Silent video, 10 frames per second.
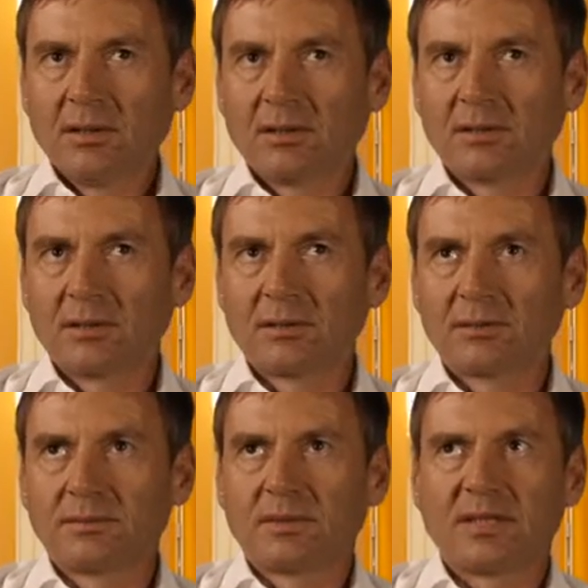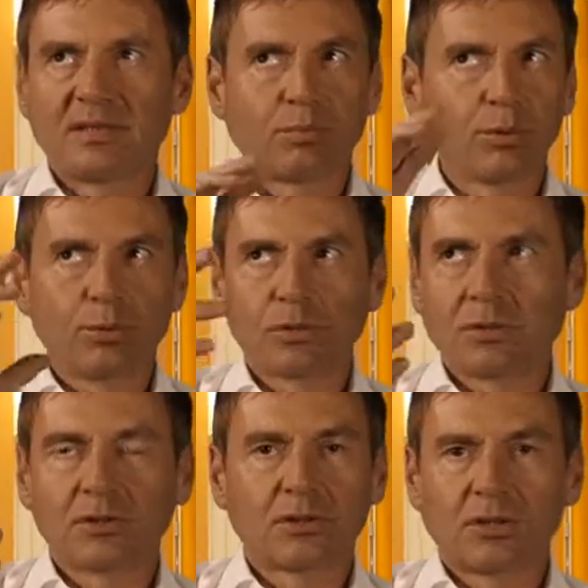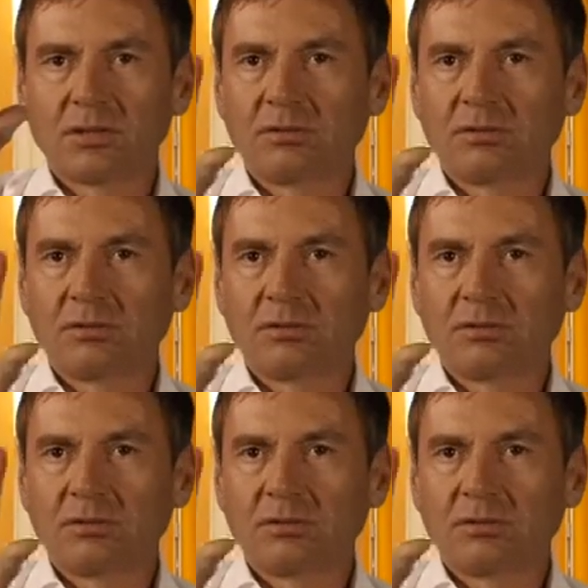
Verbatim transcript: äh, auch das Produkt anschaut,